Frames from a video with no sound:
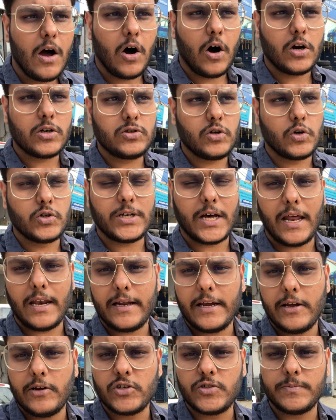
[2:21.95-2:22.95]
और दो साल
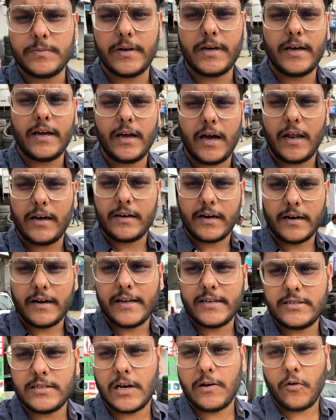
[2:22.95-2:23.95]
की उसमें
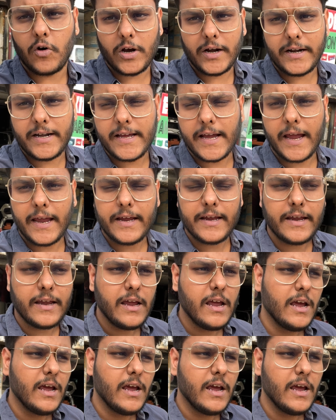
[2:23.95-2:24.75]
अनकंडीशनल वारंटी आएगी